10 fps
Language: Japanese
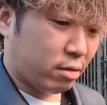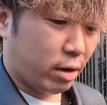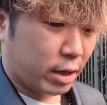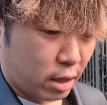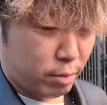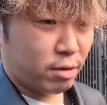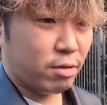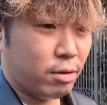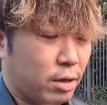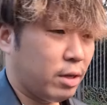イスは諦め
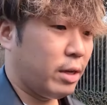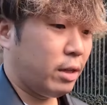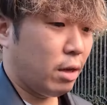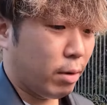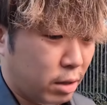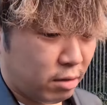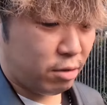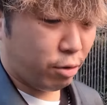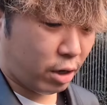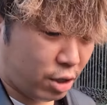ず、え粘り
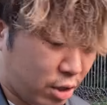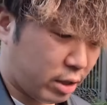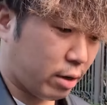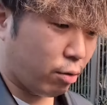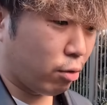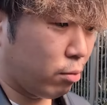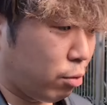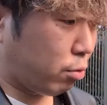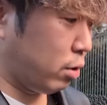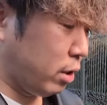強い走りで今後
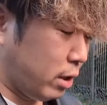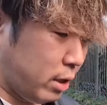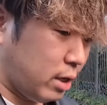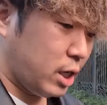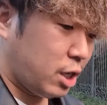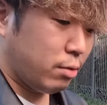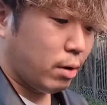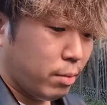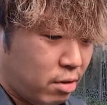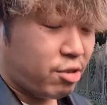も、えー、
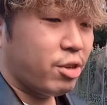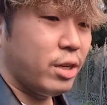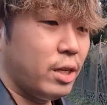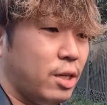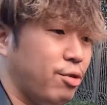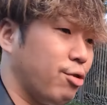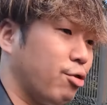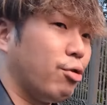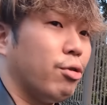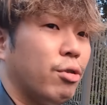G1 目指したり、重
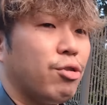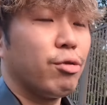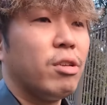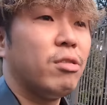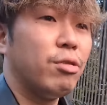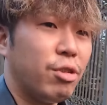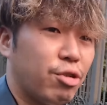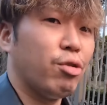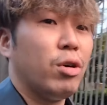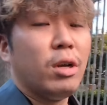賞挑戦するんで
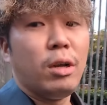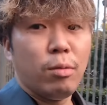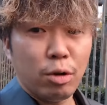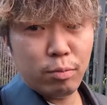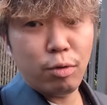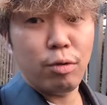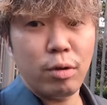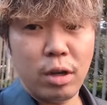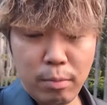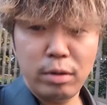しょう。僕も
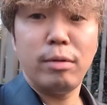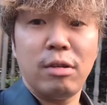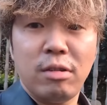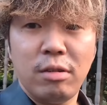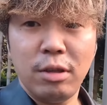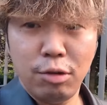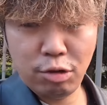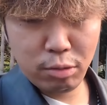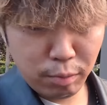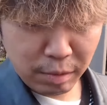頑張ります。
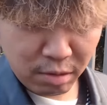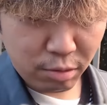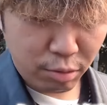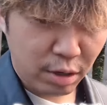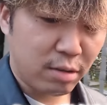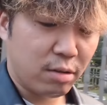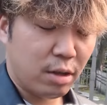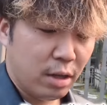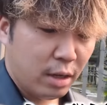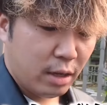YouTube まずとりあえず、
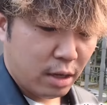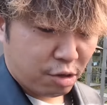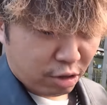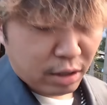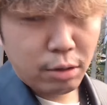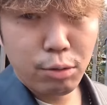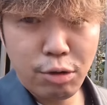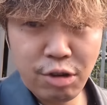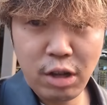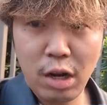えチャンネル登
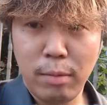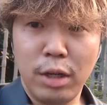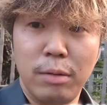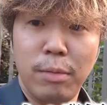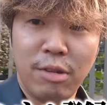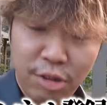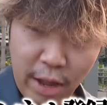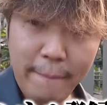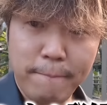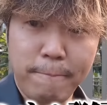録者7万人目指し
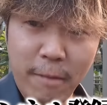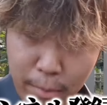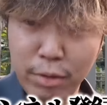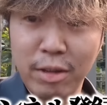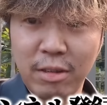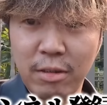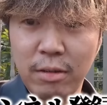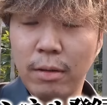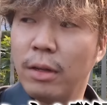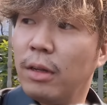て頑張りま
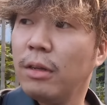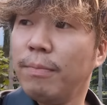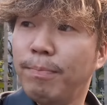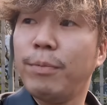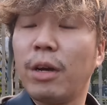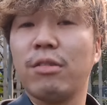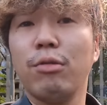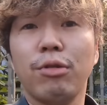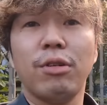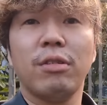す。うん、なんかす
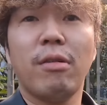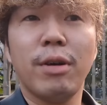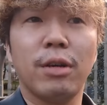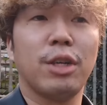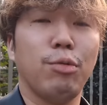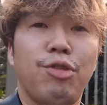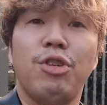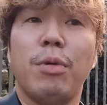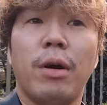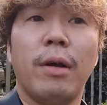ごい爽やかな気持ち、今。